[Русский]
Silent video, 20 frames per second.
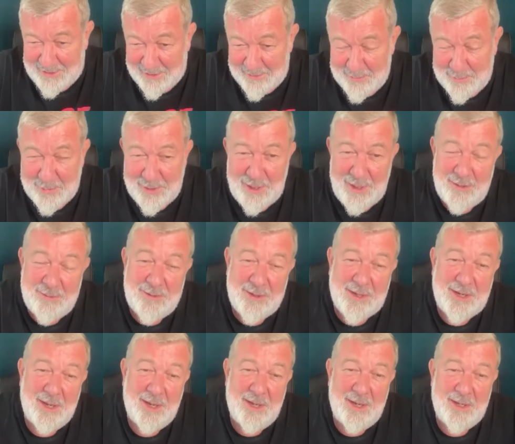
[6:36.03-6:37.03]
там
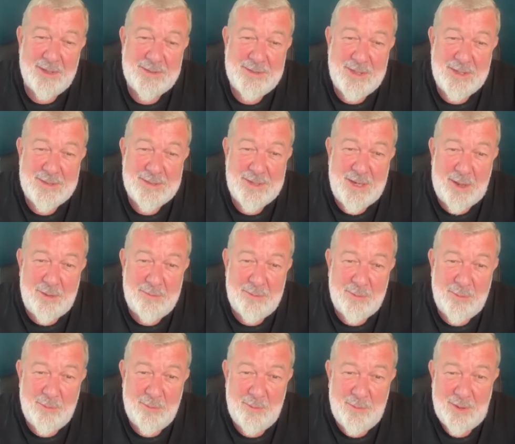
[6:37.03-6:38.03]
Брейвик слезами
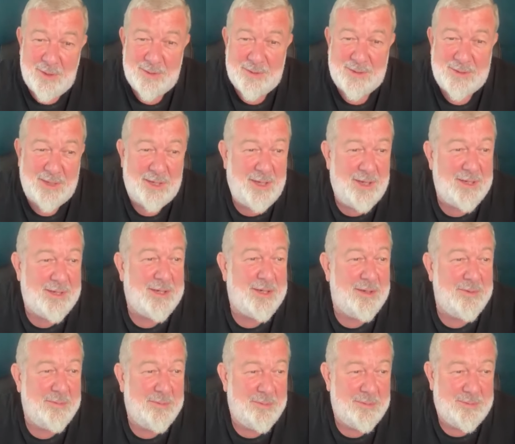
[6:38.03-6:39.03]
умылся,
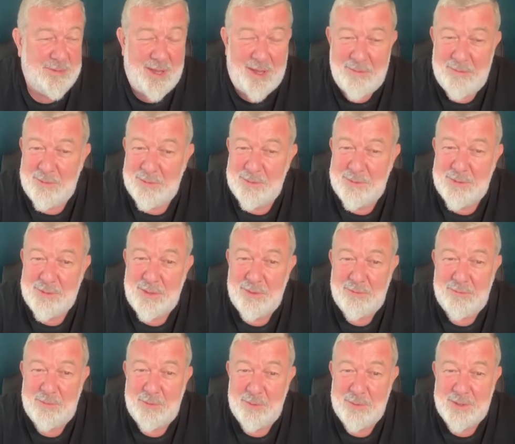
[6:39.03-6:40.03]
если бы там вот жил
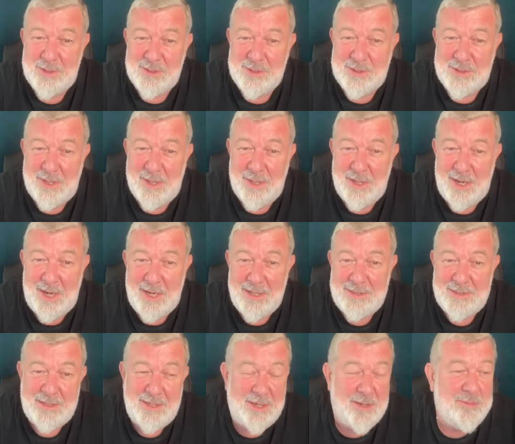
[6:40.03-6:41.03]
в путинской
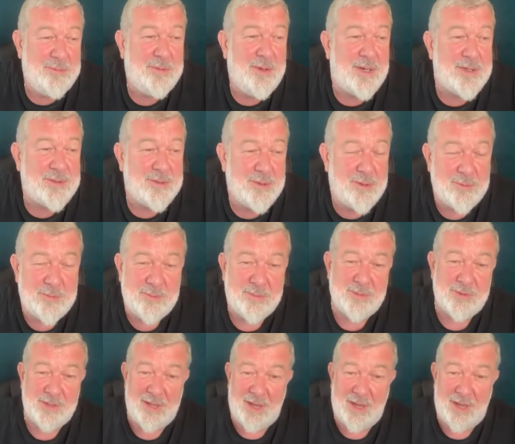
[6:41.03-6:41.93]
России, пошел бы уже